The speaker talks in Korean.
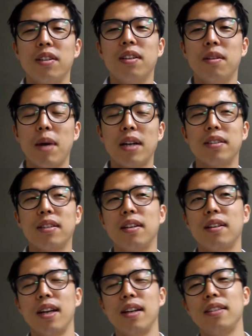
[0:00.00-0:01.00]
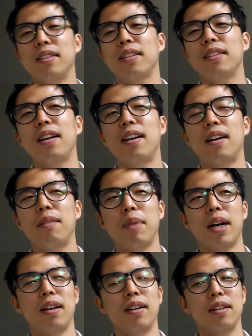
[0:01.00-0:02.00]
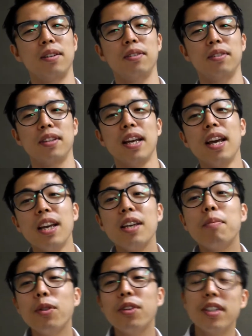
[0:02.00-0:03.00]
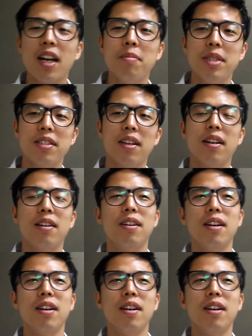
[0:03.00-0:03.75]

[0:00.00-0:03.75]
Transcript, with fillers: 막상 앨리스가 생각한 약간 그런 임원들의 삶 있잖아요.